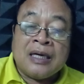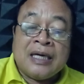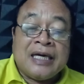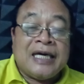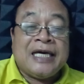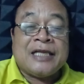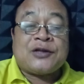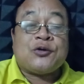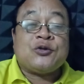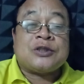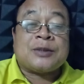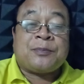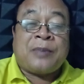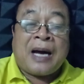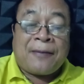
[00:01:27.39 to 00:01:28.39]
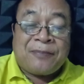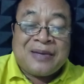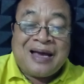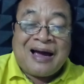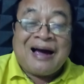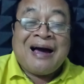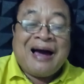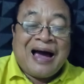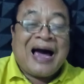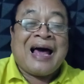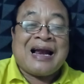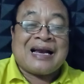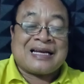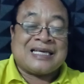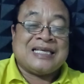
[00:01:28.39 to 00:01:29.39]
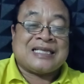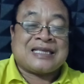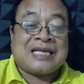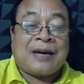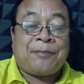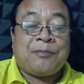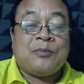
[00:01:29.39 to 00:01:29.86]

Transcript: Itu sebabnya Alkitab